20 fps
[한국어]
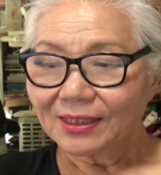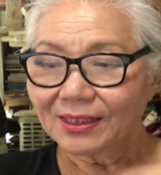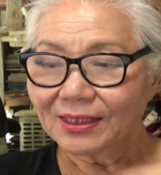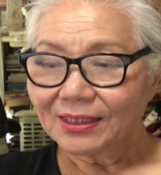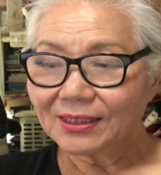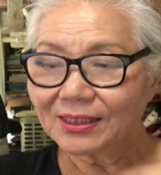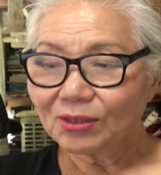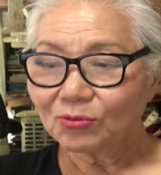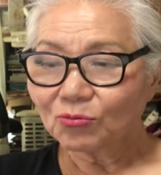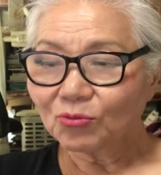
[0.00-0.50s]

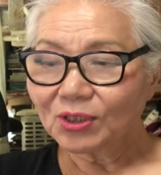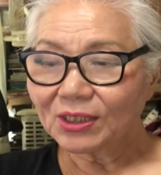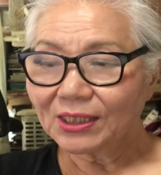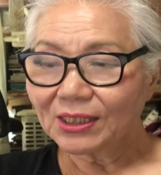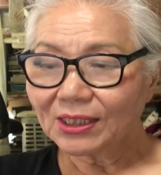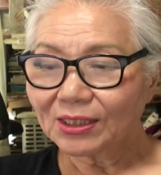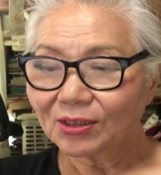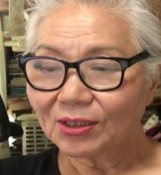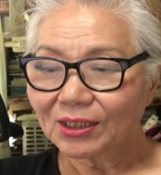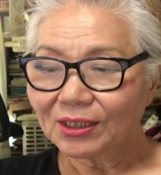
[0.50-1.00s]
이제
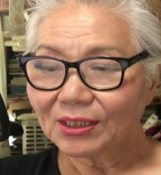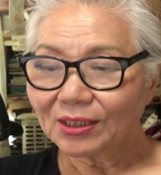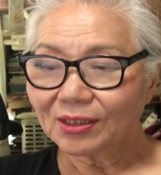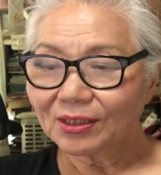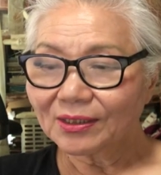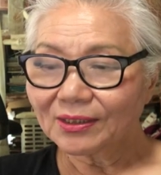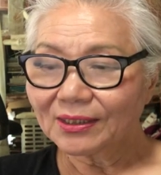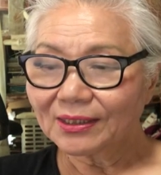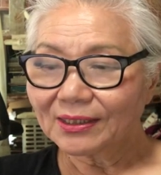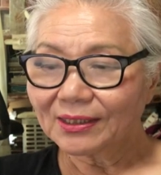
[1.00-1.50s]
우리 예,
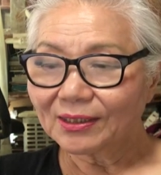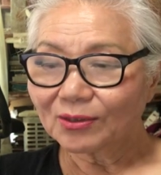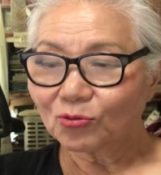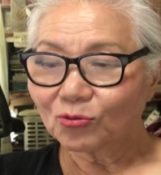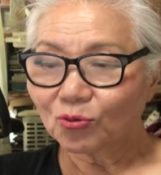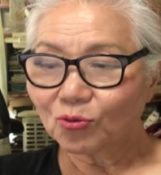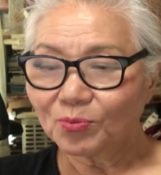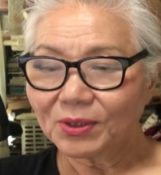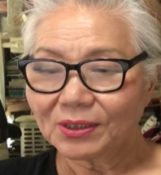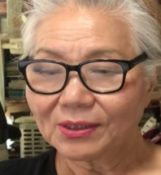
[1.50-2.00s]
예,
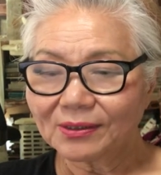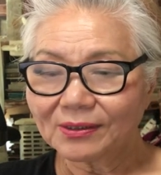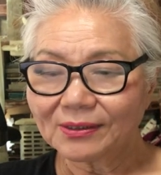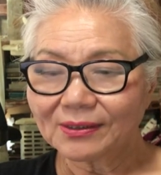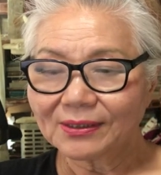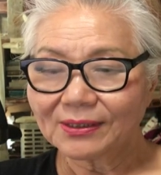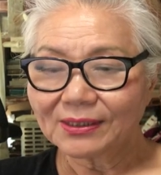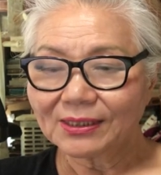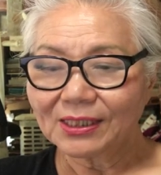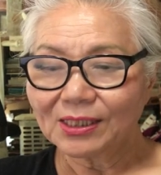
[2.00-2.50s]
국민은
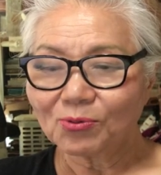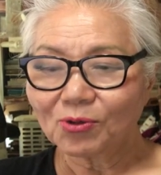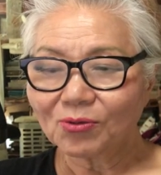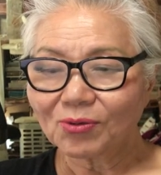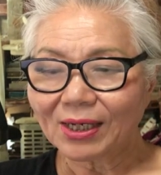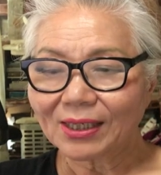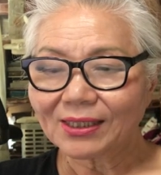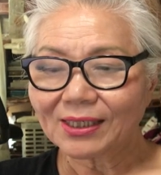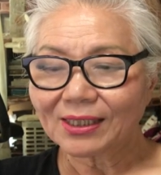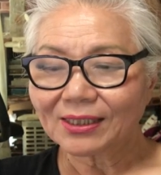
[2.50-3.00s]
일본
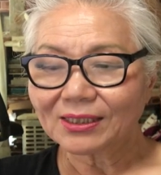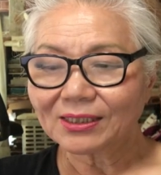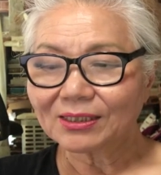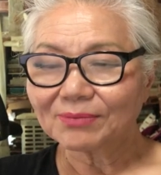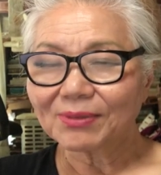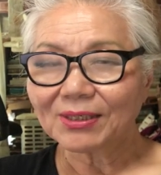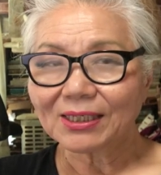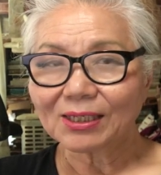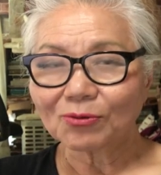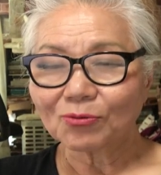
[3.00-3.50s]
관광은
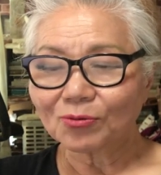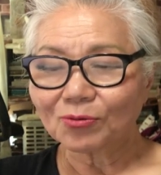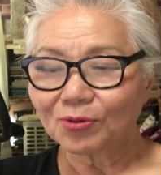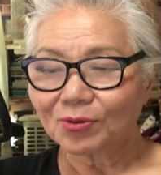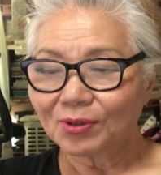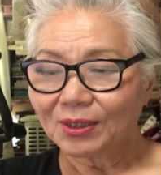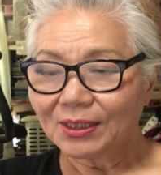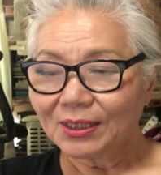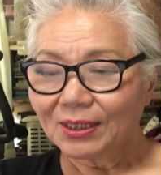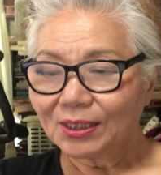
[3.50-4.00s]
그만하고
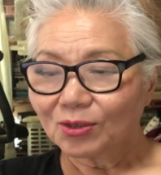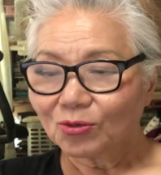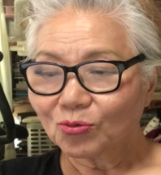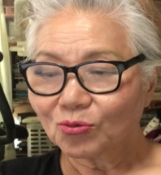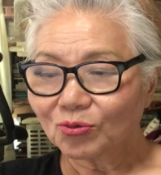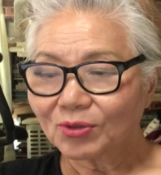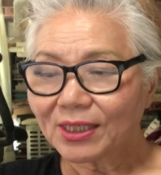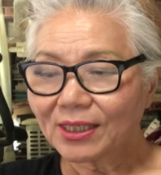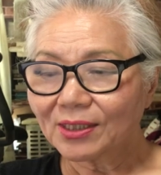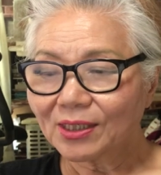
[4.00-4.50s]

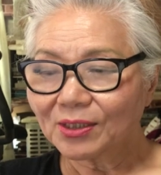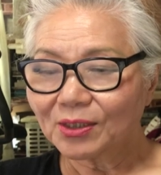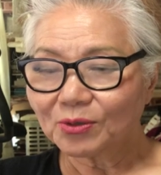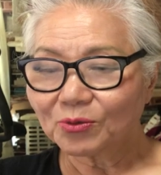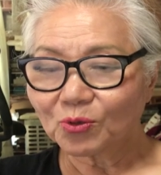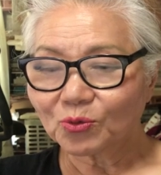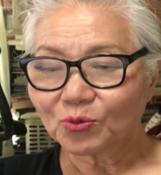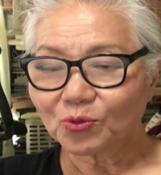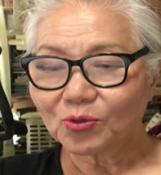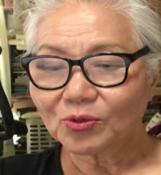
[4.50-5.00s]
국내
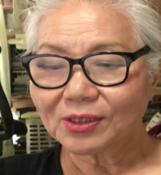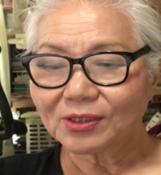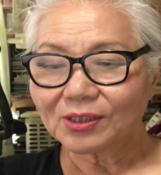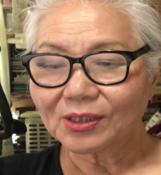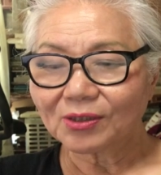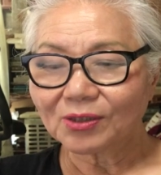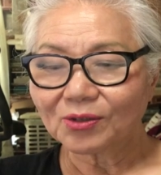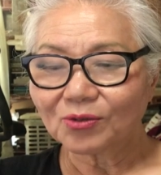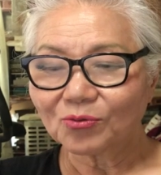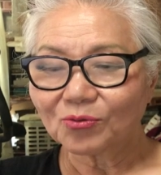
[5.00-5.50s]
여행으로
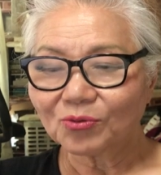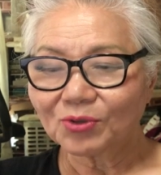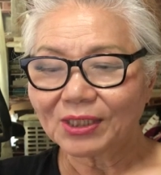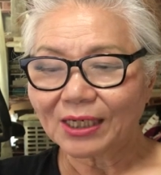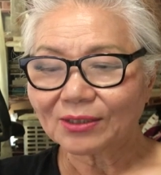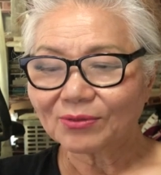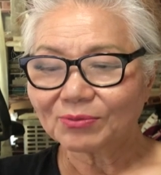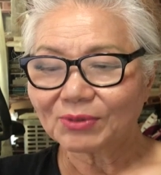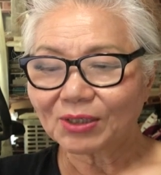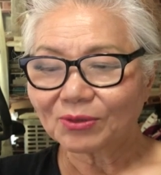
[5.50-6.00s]
돌려서 우리
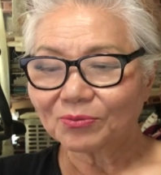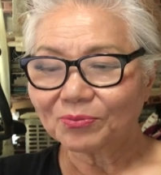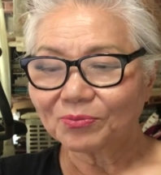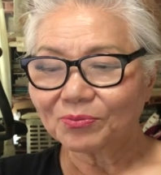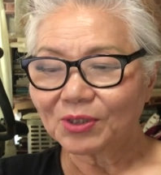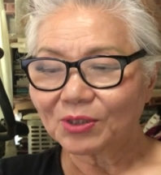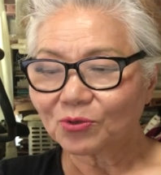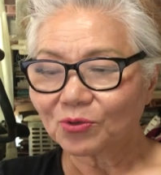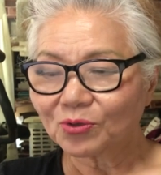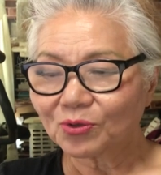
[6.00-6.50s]
아름다운
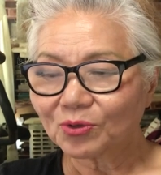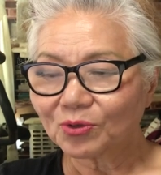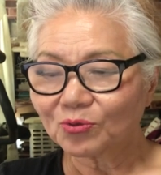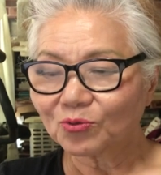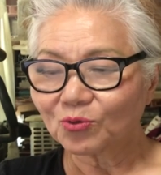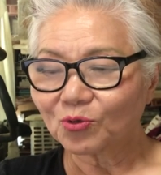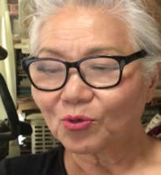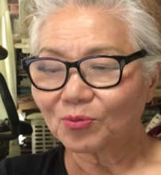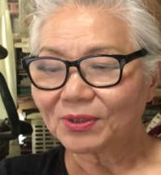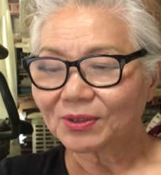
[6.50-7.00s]
명소를
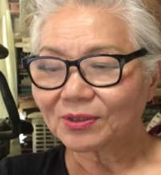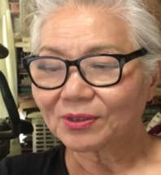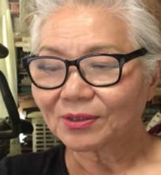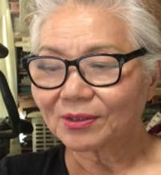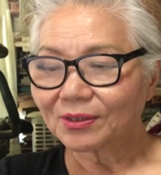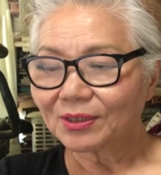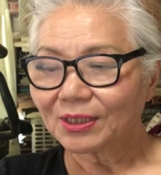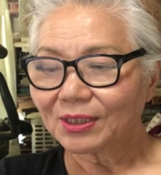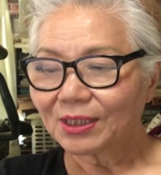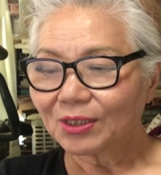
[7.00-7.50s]

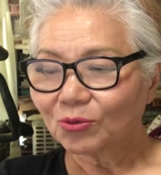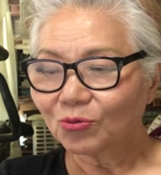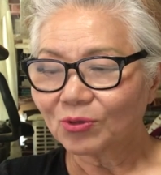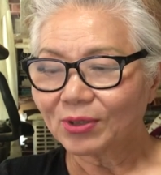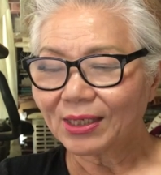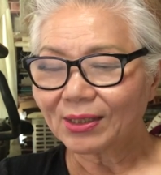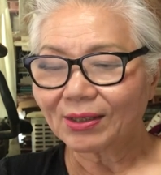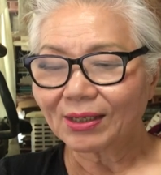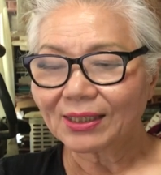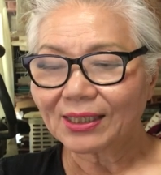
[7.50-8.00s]
돌면서
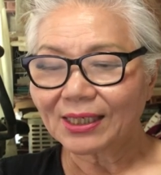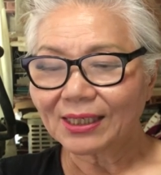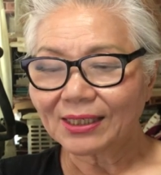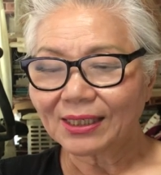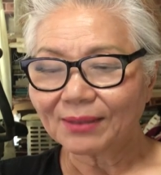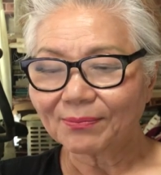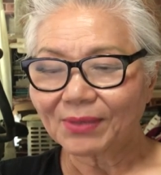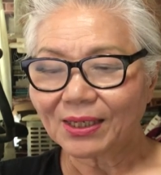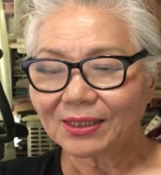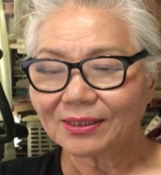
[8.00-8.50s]
국내
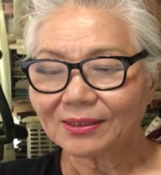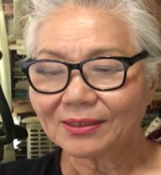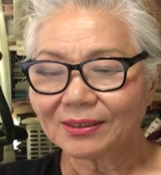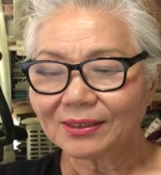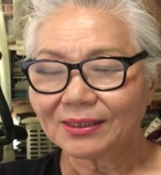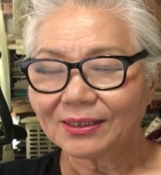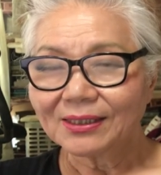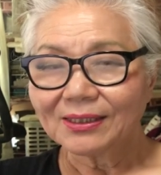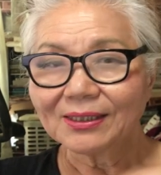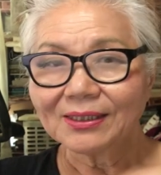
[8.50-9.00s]
관광에 많은
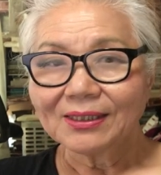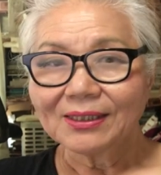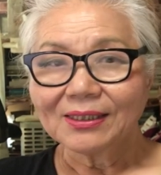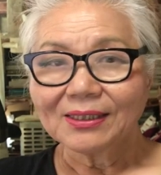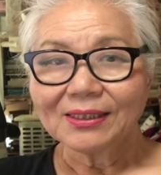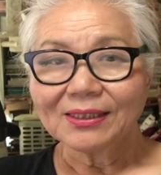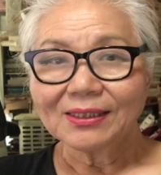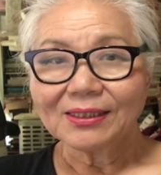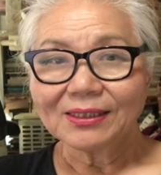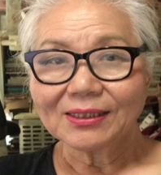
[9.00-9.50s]

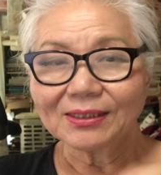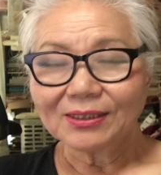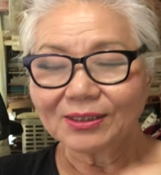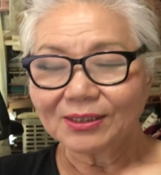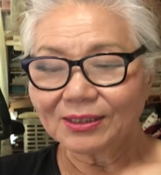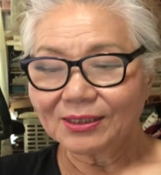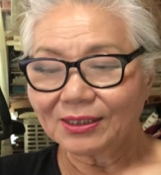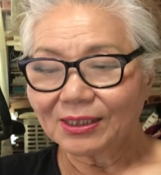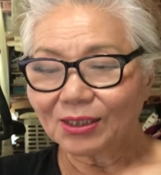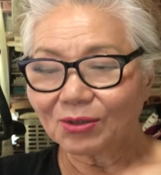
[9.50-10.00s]
어,
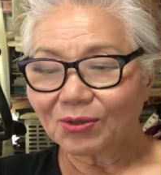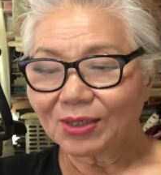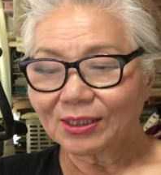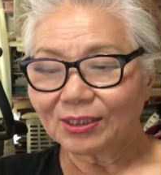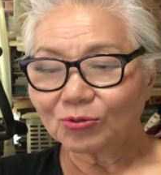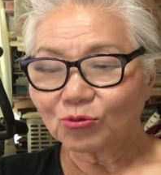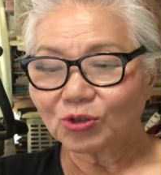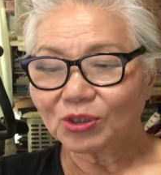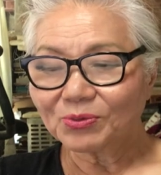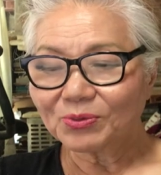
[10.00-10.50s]

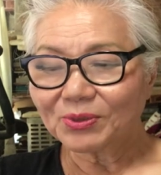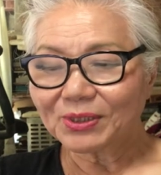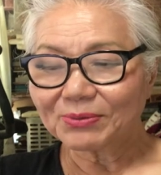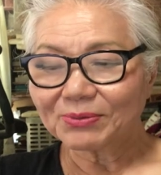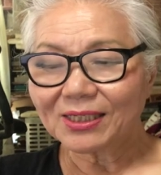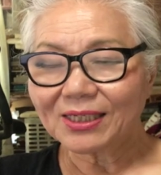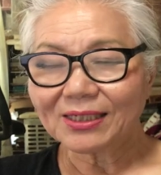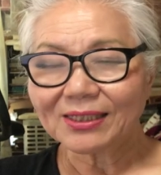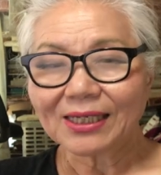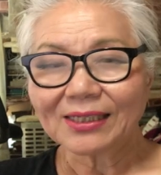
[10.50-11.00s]
역할을 구십점을
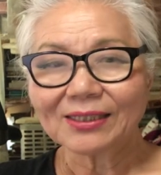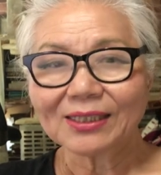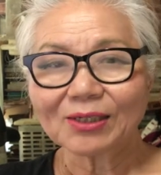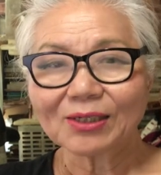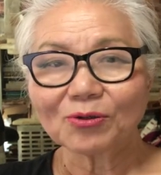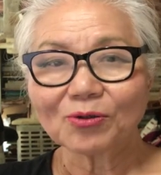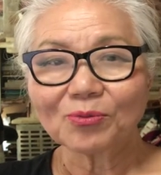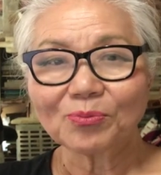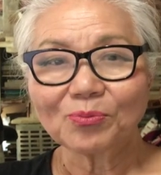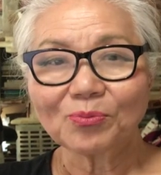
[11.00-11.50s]
해야
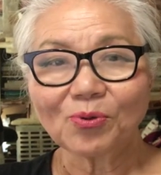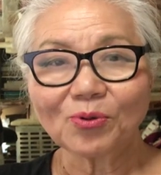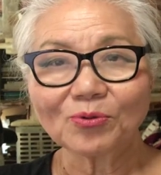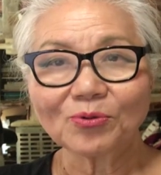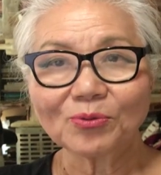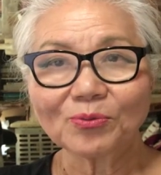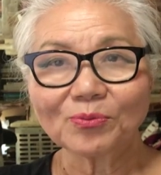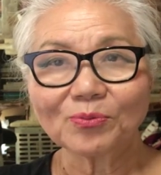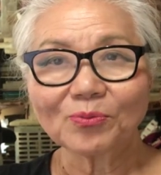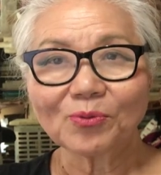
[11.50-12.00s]
한다고
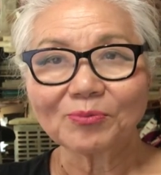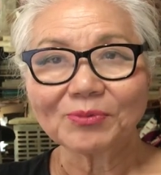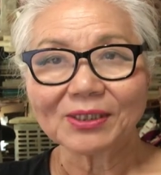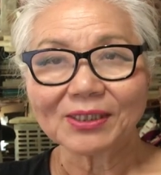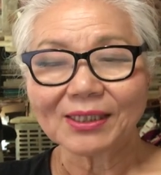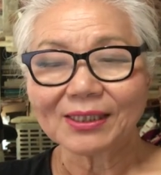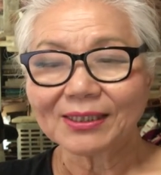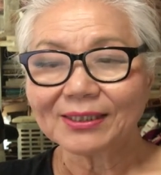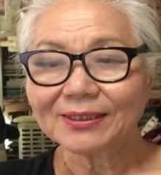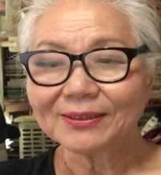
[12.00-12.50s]

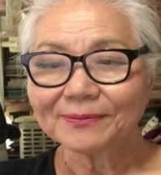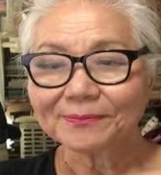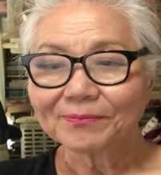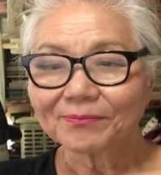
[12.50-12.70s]
봅니다.